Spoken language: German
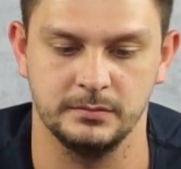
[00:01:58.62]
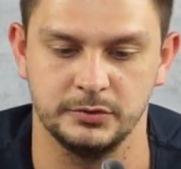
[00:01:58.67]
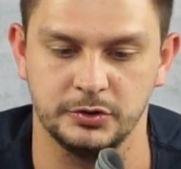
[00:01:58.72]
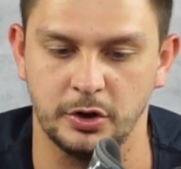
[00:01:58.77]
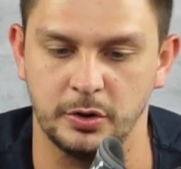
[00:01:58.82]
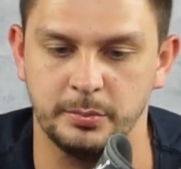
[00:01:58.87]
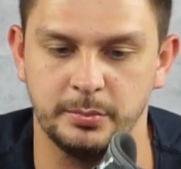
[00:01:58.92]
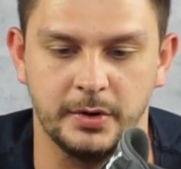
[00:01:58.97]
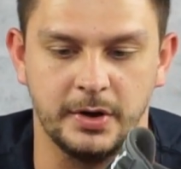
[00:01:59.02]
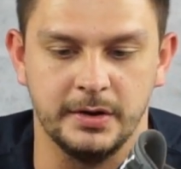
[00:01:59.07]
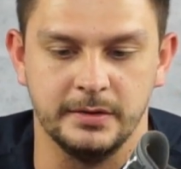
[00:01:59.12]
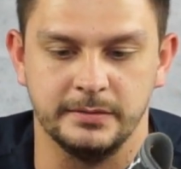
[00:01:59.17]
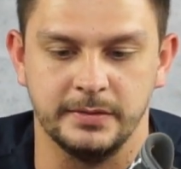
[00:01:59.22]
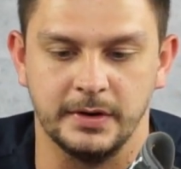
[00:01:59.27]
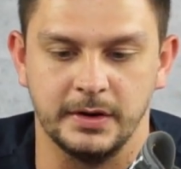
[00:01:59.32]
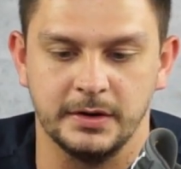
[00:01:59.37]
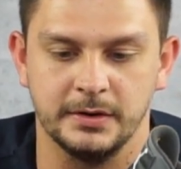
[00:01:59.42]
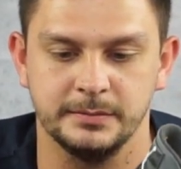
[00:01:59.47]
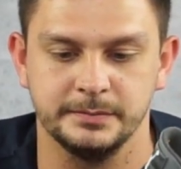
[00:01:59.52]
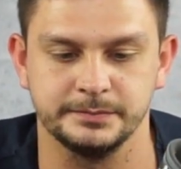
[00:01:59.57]
Top
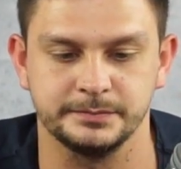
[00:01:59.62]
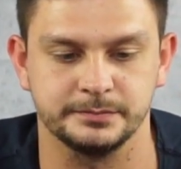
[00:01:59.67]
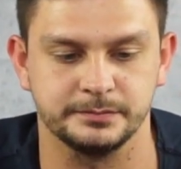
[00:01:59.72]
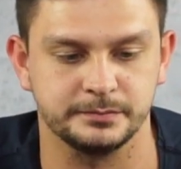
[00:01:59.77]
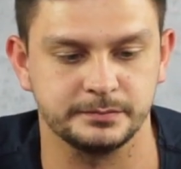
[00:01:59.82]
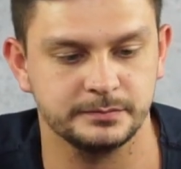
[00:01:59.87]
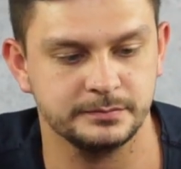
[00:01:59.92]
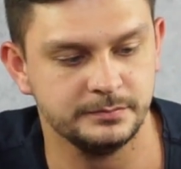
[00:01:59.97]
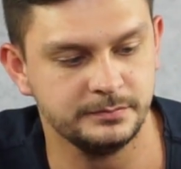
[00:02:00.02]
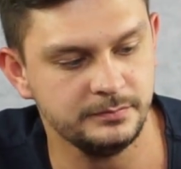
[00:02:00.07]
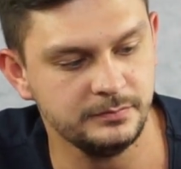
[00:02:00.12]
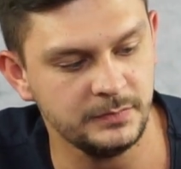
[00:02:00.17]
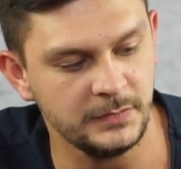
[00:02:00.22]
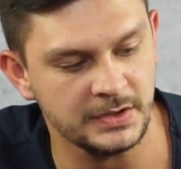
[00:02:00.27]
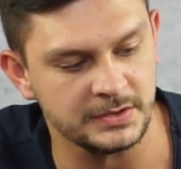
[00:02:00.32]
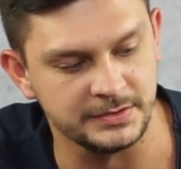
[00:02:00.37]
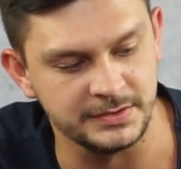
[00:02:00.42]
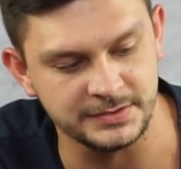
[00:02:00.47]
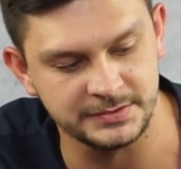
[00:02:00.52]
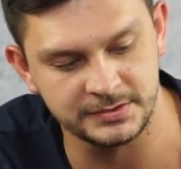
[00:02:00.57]
einfach.
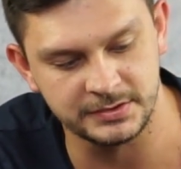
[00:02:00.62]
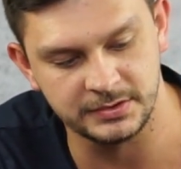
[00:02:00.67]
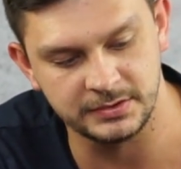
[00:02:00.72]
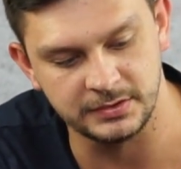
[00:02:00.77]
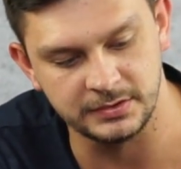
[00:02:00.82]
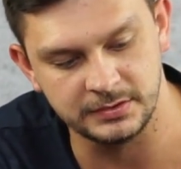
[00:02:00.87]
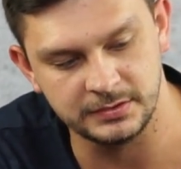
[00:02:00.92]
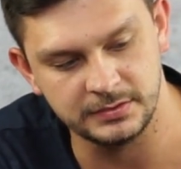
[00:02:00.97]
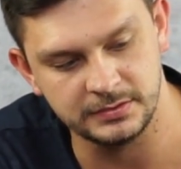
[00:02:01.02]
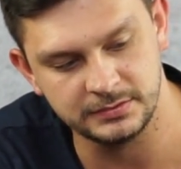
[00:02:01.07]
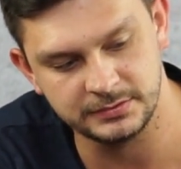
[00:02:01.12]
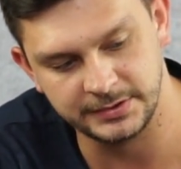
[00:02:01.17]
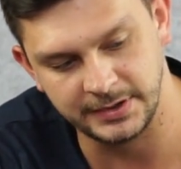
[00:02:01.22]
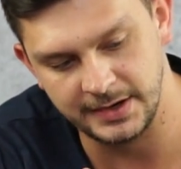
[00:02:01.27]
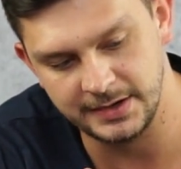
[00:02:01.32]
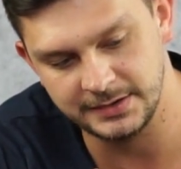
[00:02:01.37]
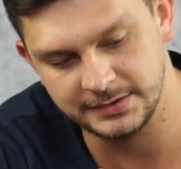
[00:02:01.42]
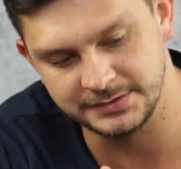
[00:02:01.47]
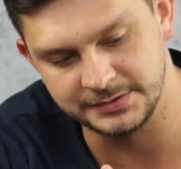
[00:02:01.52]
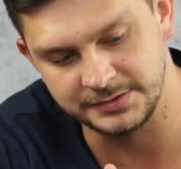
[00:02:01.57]
Diese Teile